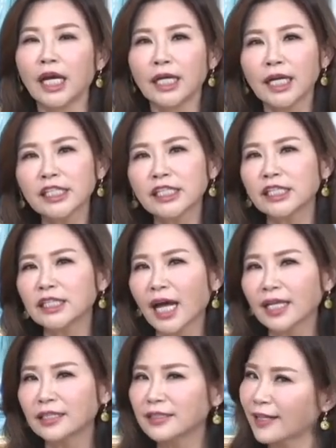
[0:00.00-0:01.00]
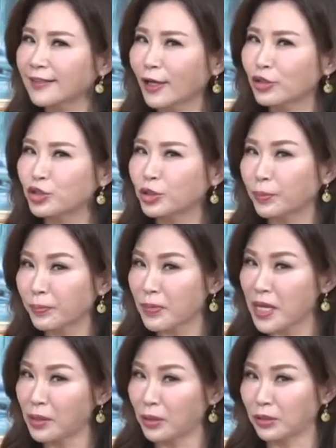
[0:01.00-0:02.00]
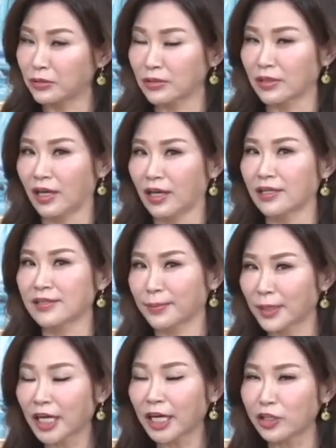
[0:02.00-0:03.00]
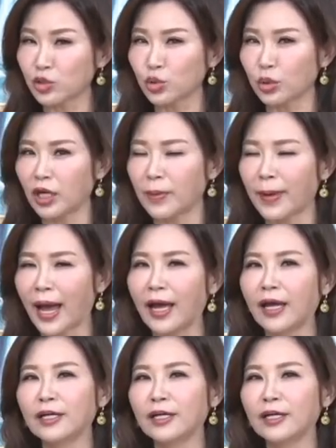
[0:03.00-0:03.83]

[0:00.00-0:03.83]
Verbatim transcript: 那其他的难道就没有呃什么可以说了吗？